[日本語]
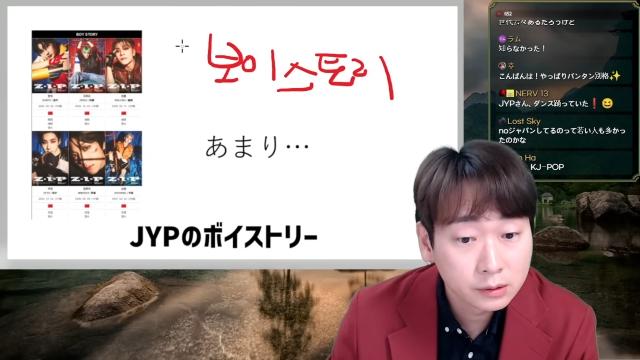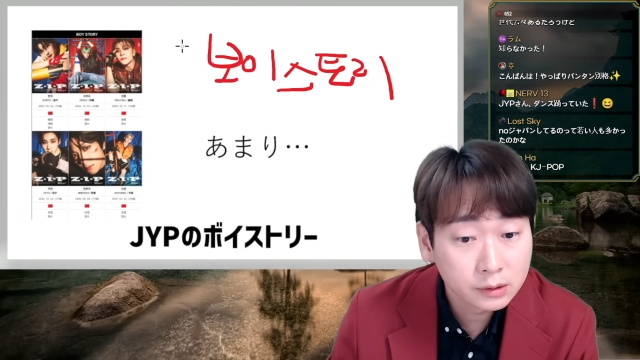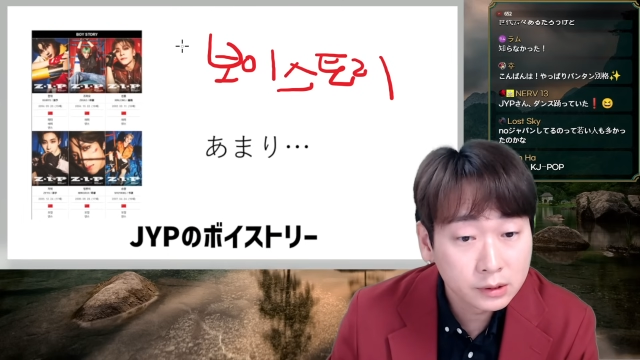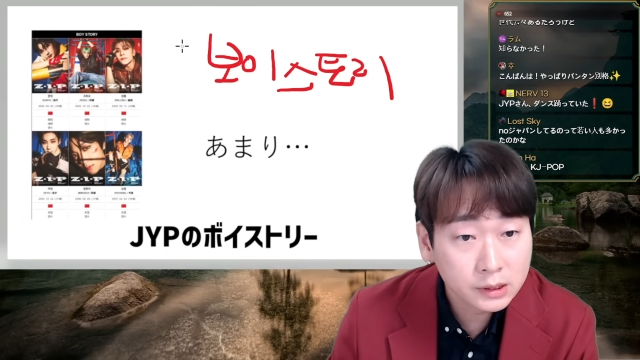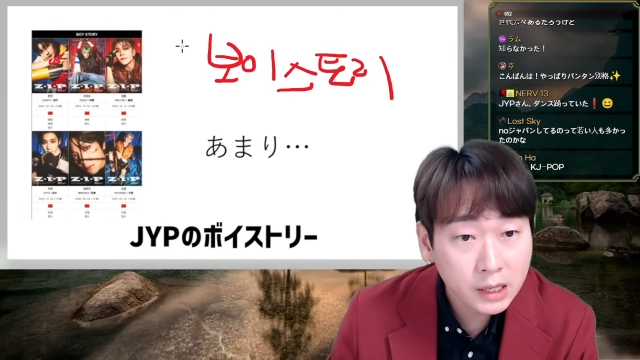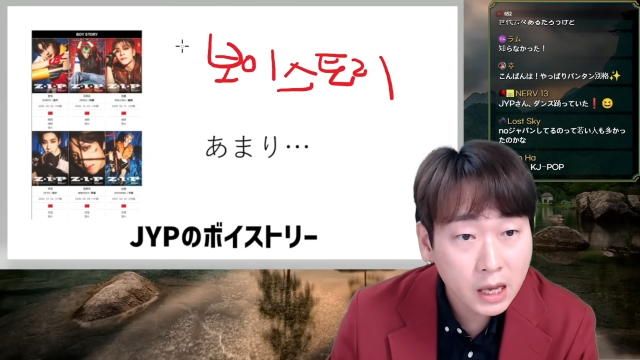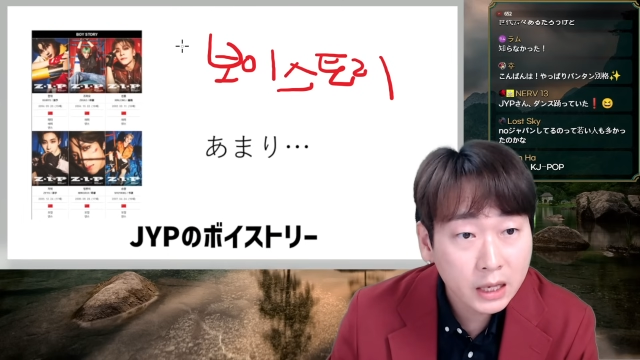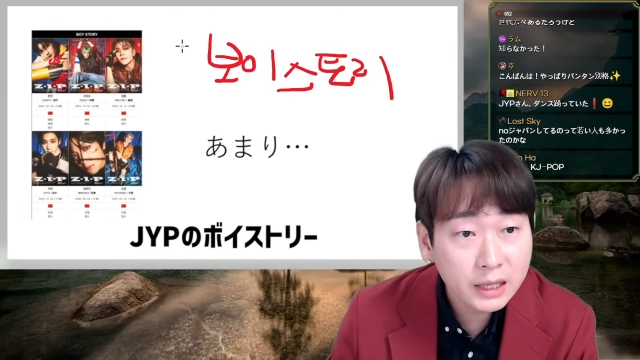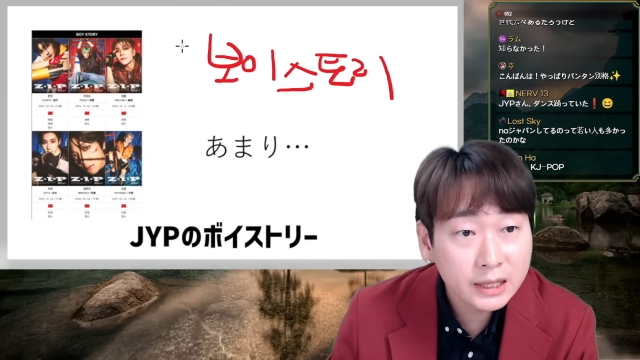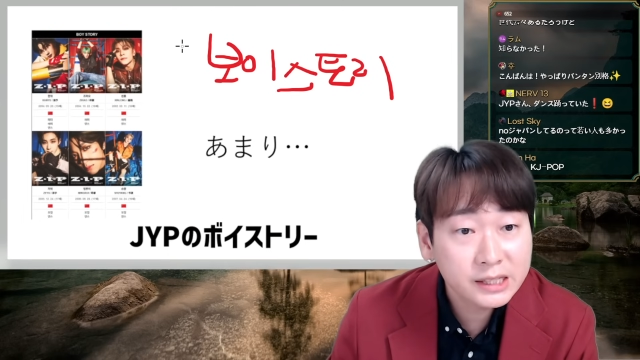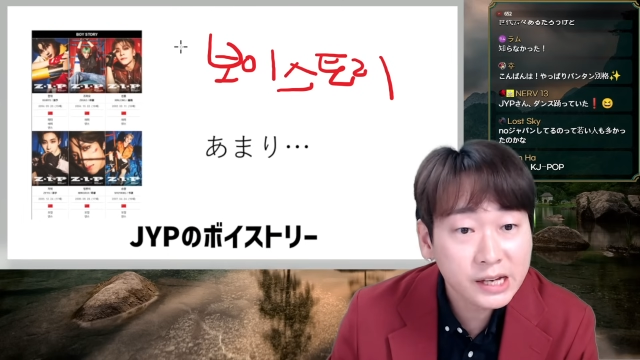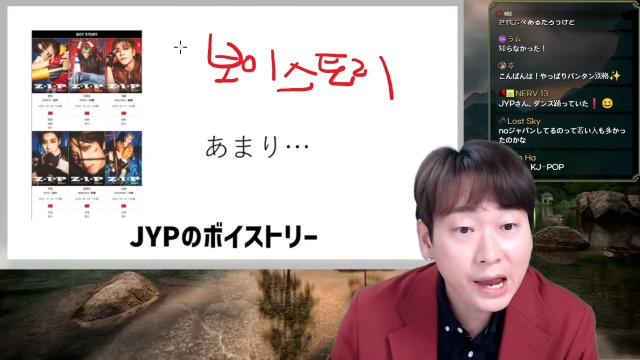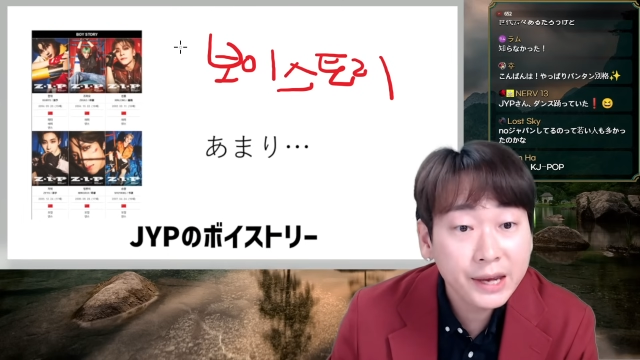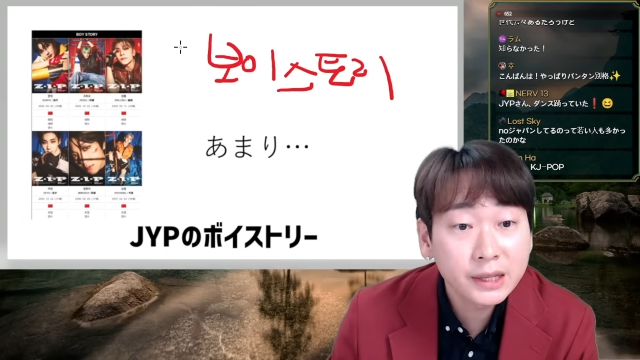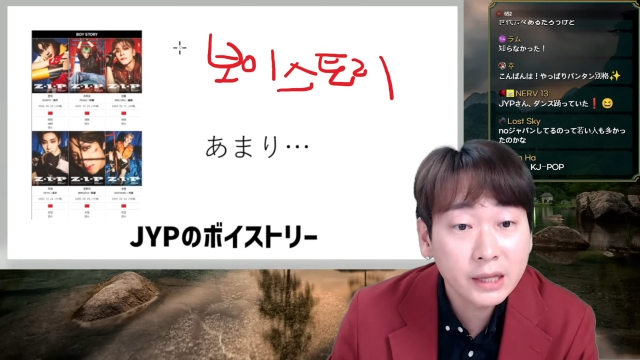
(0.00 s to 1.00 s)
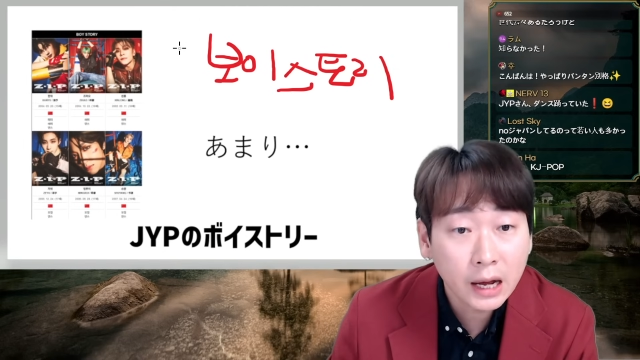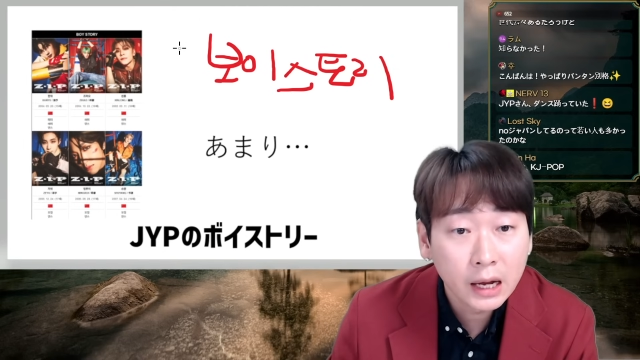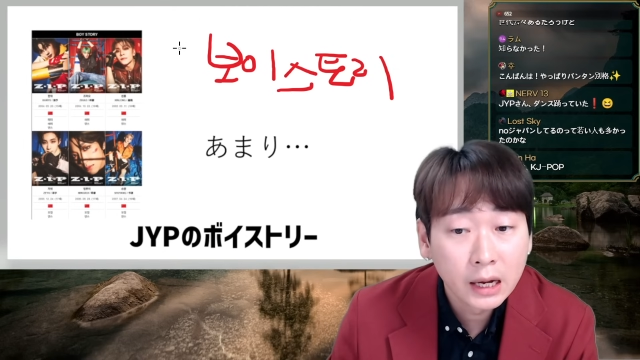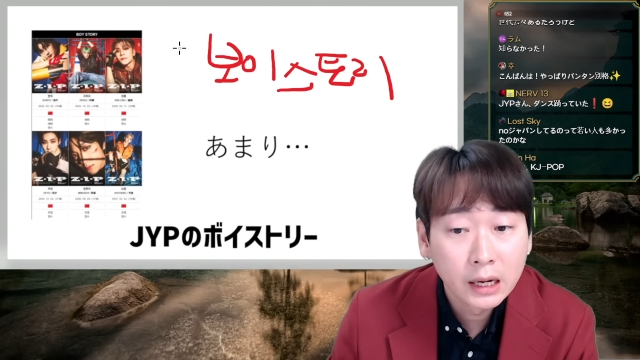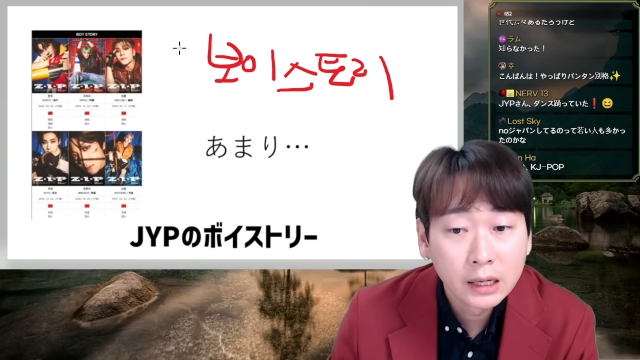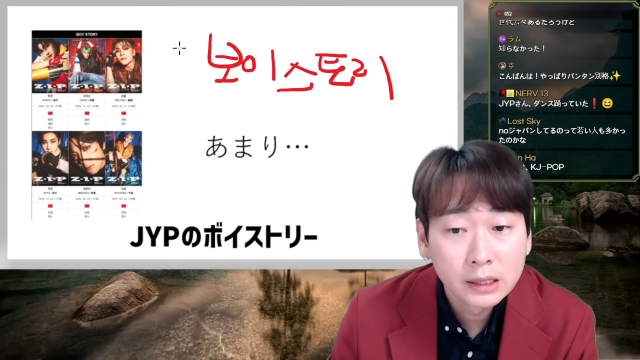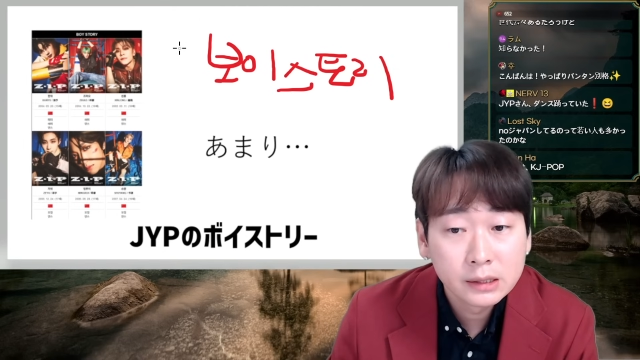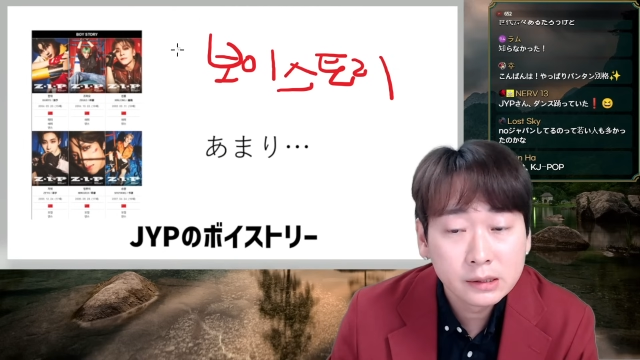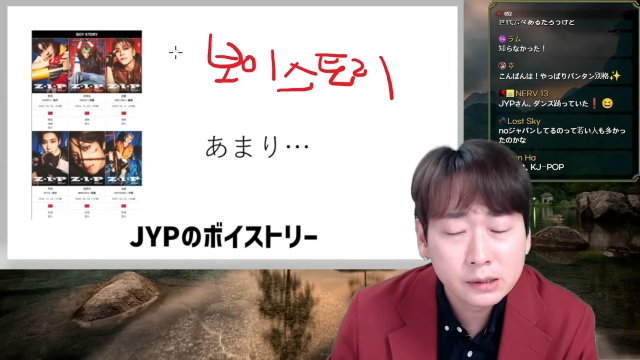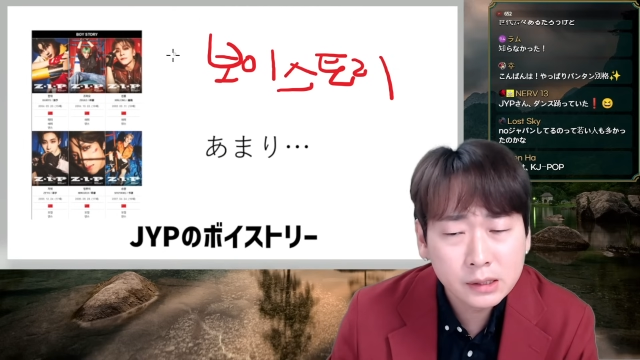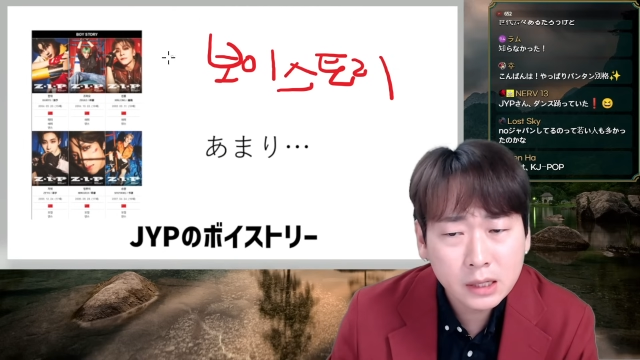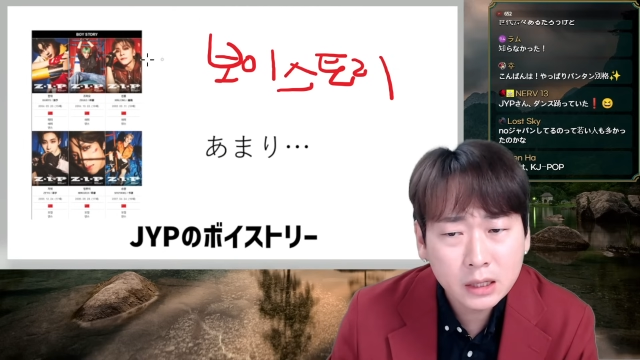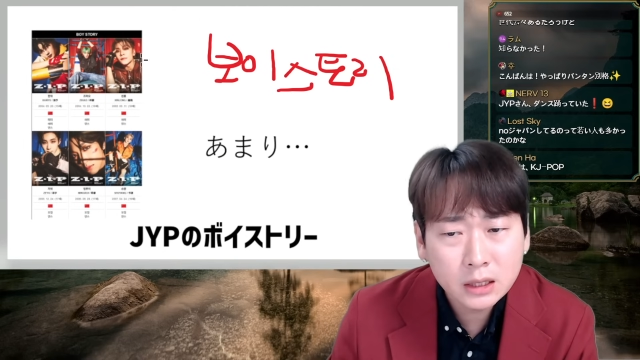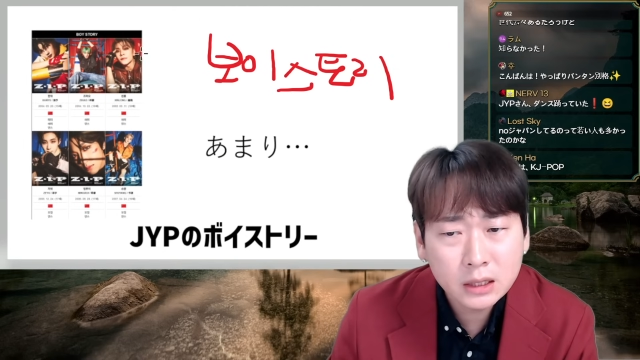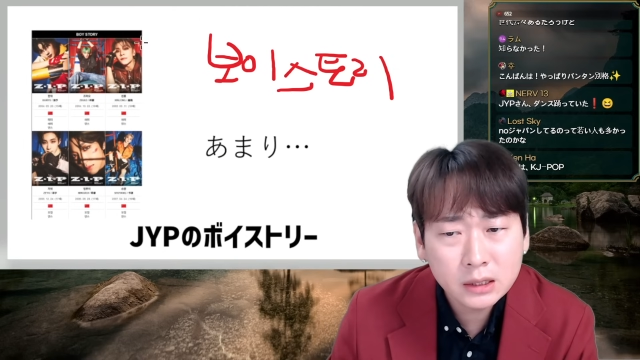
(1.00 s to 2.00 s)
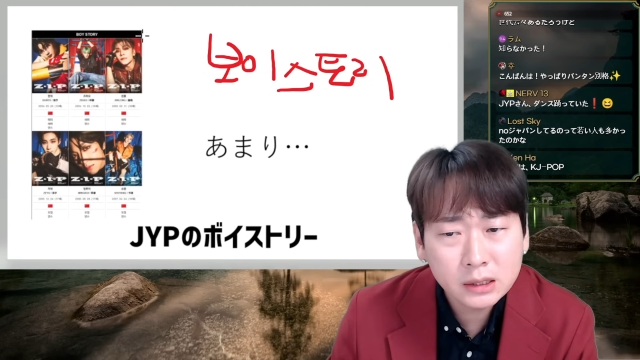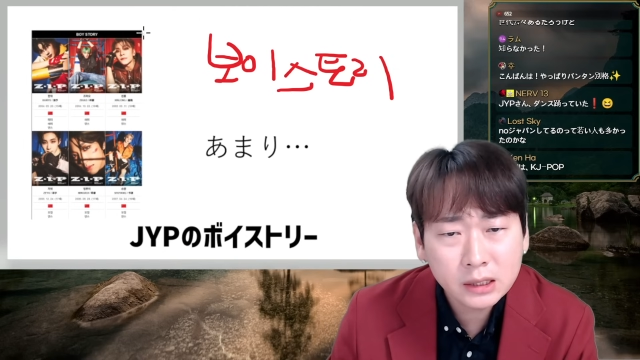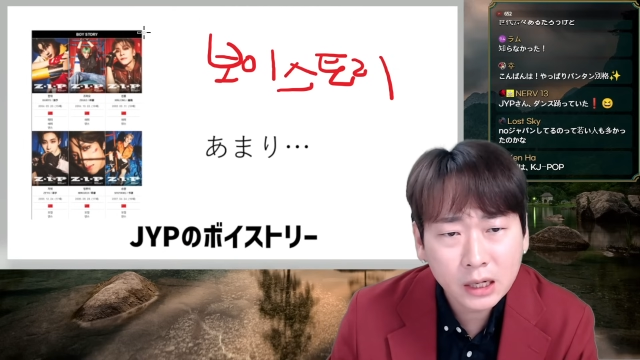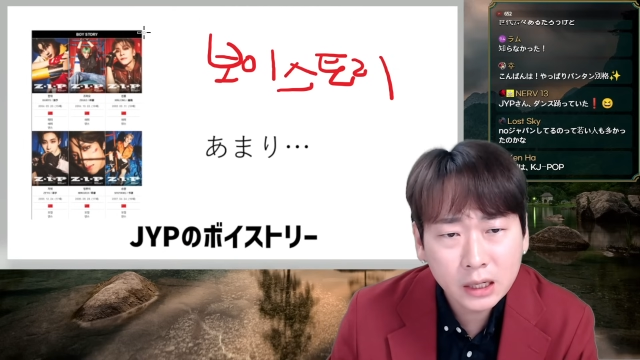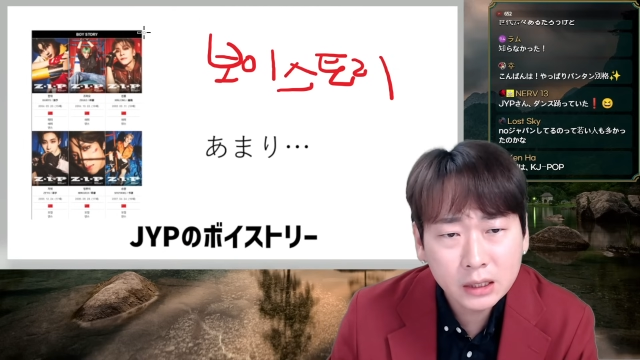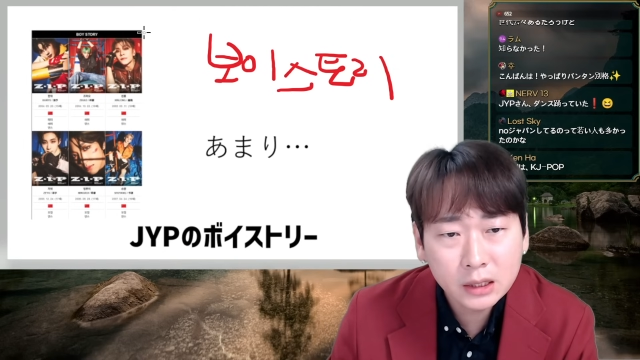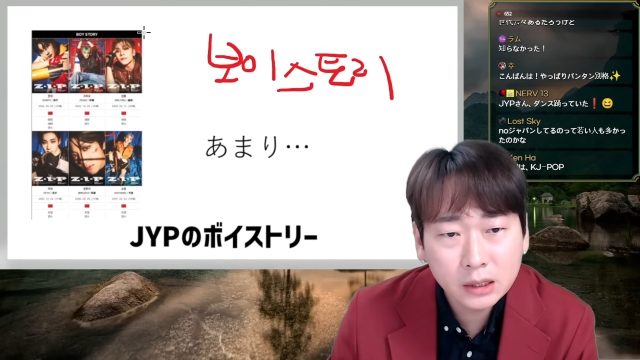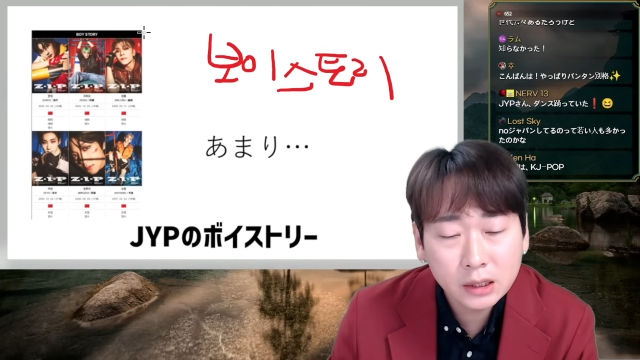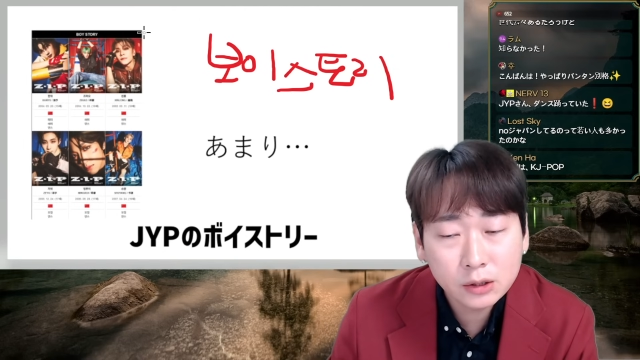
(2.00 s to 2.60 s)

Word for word: 全員チャイナ